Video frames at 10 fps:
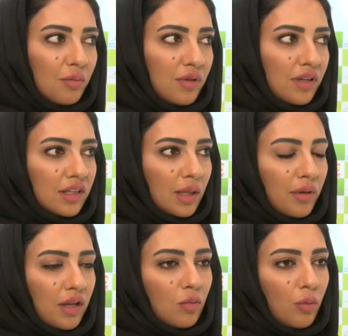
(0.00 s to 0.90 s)

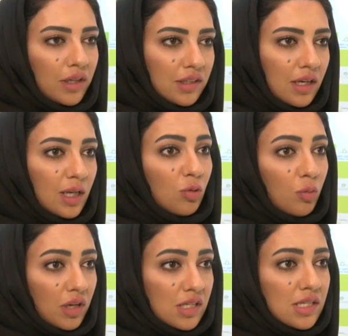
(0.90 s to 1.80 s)
بطبعا المبادرات
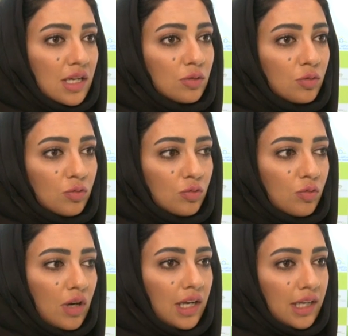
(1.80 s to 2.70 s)
والمنصات
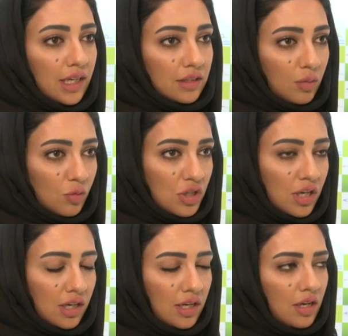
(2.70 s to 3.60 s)
وآليات
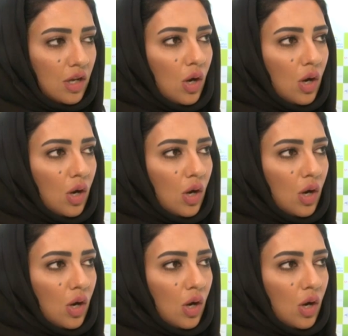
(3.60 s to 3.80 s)
المشاركة